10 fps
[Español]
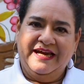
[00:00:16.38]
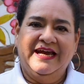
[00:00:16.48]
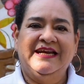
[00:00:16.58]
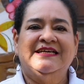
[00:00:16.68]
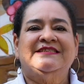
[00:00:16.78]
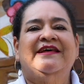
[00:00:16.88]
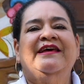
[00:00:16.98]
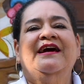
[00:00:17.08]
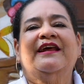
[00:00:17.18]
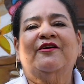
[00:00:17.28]
En este
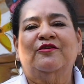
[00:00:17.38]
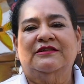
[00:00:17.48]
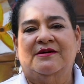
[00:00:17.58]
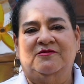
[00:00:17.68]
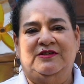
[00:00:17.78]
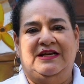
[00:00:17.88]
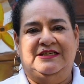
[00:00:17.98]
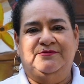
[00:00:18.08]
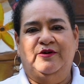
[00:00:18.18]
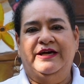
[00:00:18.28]
día recordamos a
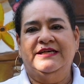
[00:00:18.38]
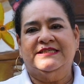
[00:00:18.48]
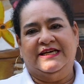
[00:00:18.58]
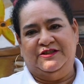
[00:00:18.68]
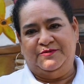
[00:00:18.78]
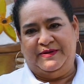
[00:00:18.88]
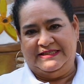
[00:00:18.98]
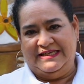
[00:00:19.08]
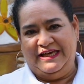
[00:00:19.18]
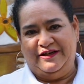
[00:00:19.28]
las mujeres que nos
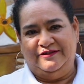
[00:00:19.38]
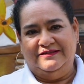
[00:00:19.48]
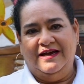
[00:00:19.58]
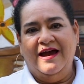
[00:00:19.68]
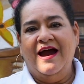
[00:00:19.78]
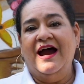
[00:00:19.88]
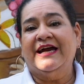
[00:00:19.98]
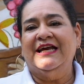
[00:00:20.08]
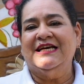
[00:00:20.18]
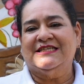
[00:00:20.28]
precedieron,
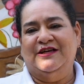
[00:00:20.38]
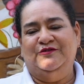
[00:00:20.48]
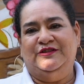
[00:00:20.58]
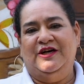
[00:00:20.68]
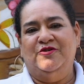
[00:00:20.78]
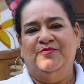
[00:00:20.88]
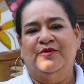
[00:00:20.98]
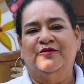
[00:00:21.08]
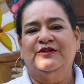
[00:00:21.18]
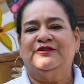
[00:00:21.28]
aquellas que lucharon
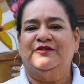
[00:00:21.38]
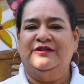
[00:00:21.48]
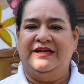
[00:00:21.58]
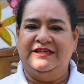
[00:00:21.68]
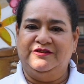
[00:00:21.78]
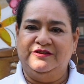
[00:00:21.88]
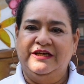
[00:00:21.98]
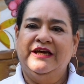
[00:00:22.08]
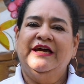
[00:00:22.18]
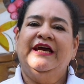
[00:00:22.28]
por nuestros derechos
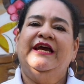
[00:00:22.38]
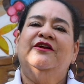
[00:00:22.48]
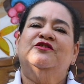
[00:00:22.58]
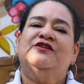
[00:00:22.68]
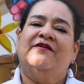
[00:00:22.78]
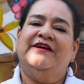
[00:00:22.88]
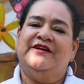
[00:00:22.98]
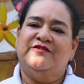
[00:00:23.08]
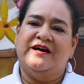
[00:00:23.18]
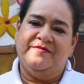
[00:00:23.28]
y nos
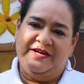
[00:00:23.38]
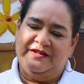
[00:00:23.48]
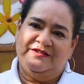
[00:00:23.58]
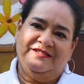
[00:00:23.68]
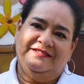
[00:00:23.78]
abrieron caminos